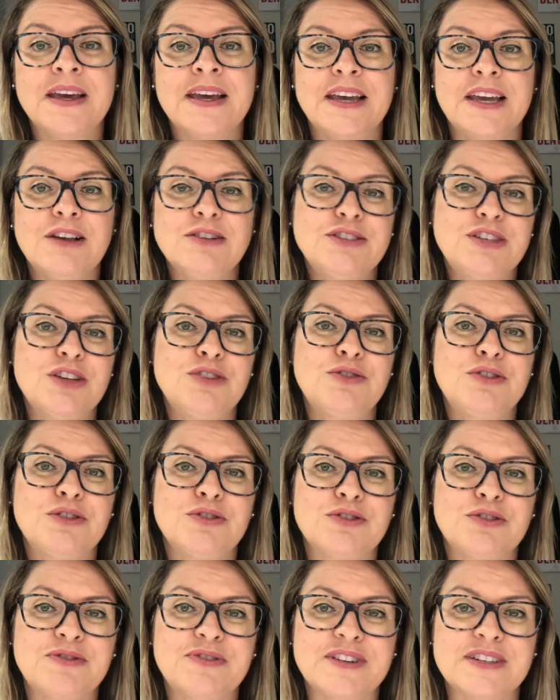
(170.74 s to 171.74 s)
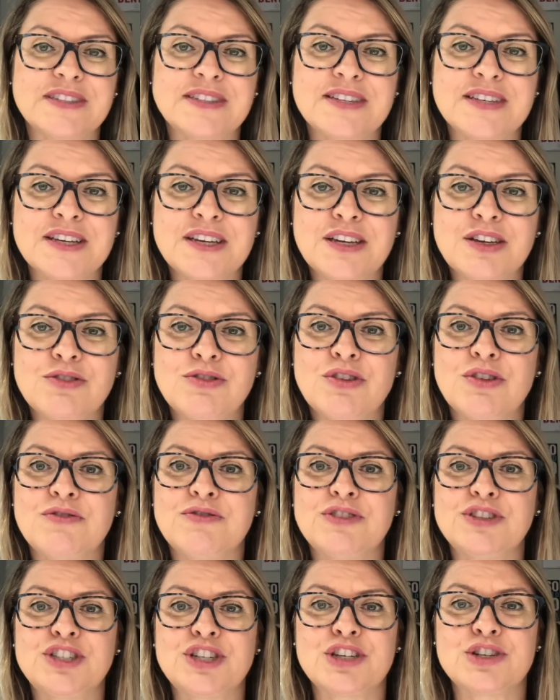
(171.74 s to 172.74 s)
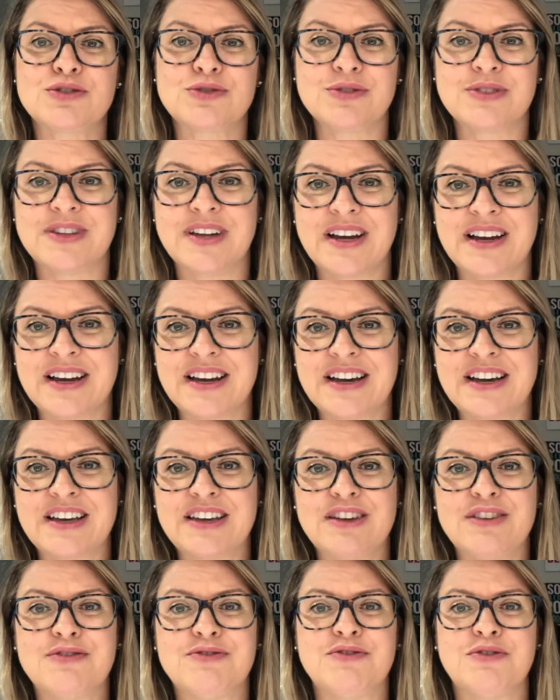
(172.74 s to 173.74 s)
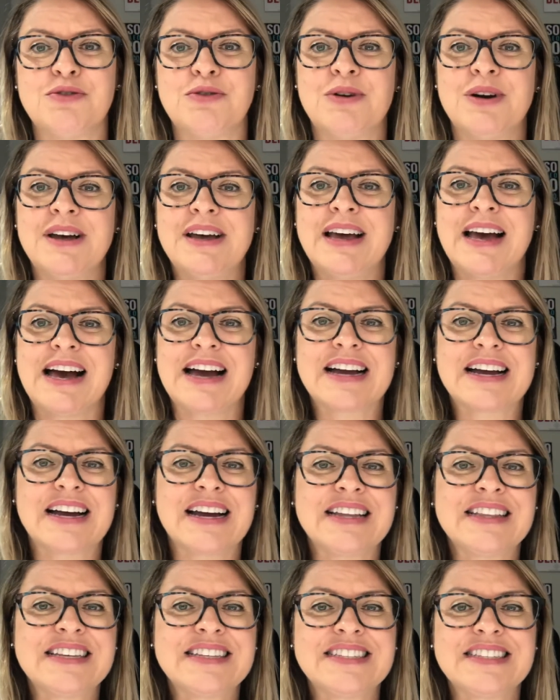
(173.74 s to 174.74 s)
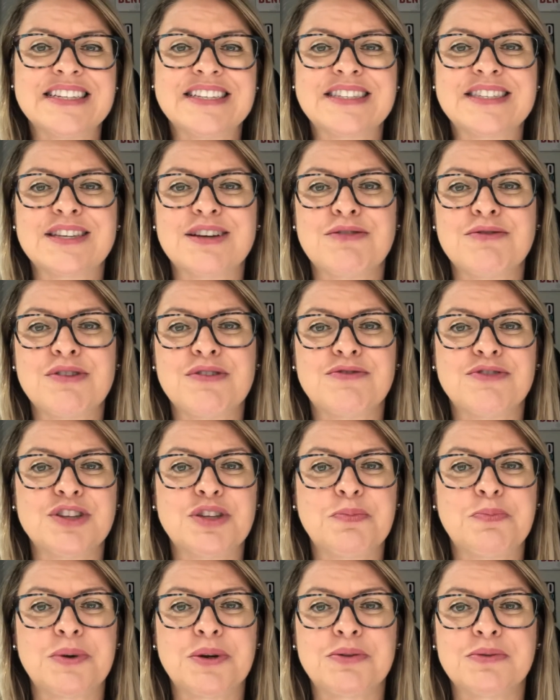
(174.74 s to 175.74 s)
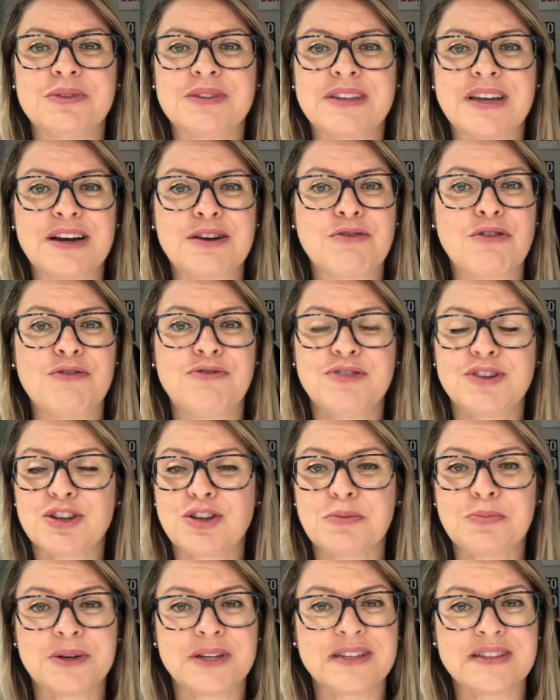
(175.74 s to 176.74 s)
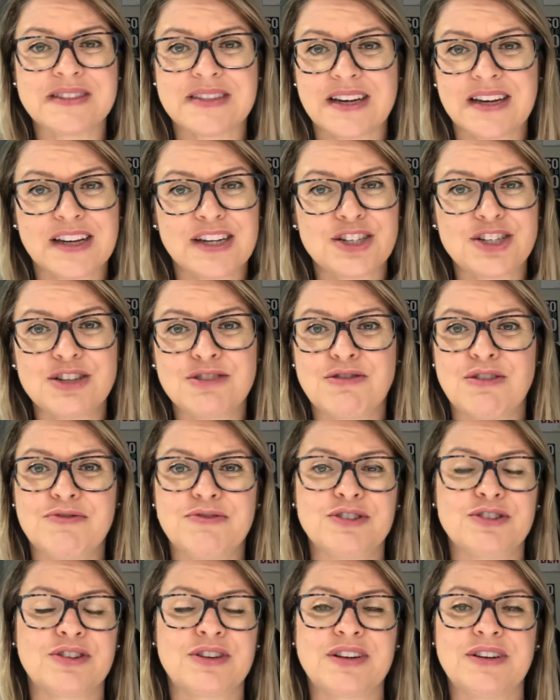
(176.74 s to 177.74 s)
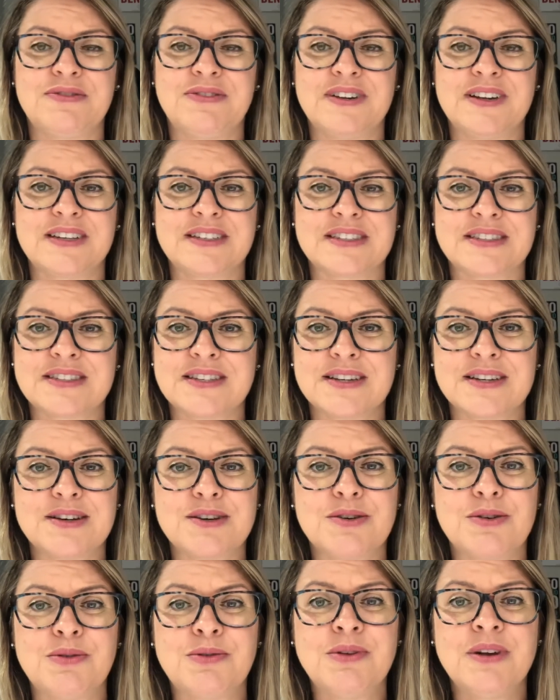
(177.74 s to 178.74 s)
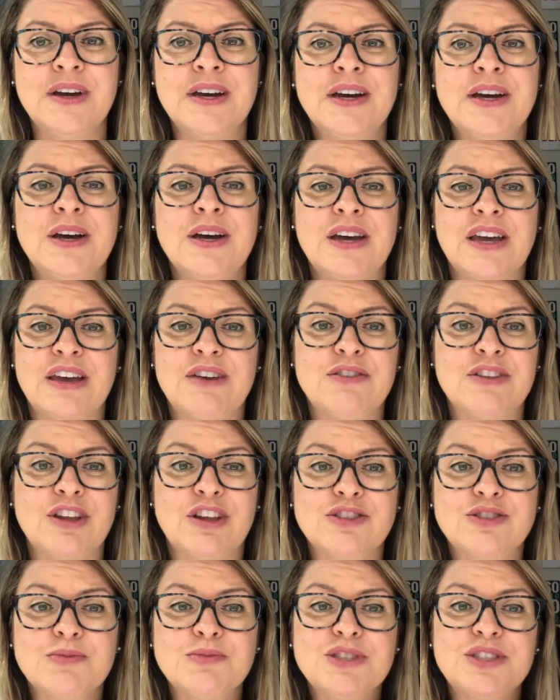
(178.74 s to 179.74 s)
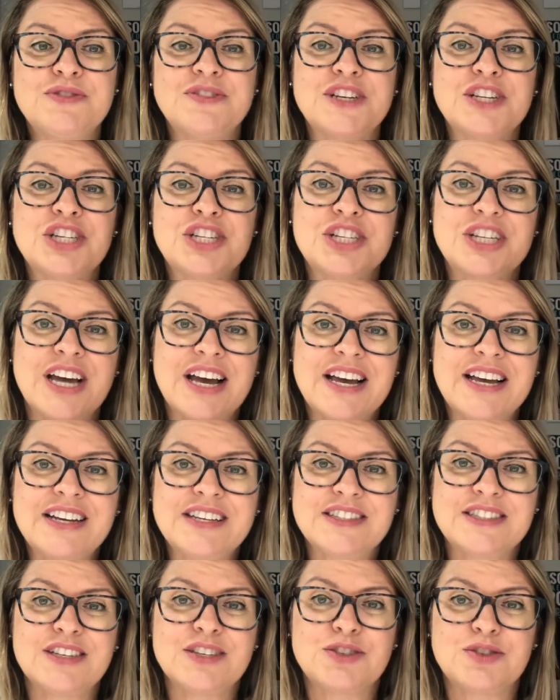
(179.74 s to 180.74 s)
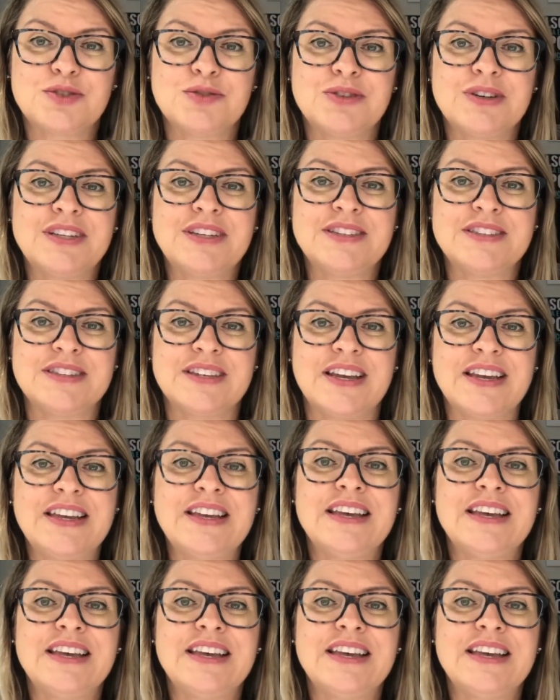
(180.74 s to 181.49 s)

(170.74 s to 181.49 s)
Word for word: eu sei do que eu tô fazendo, eu vou te ajudar, eu vou a cada sessão eu vou te perguntar qual foi a tua aprendizagem, qual foi a tua reflexão. Eu, nós vamos fechar as sessões, né?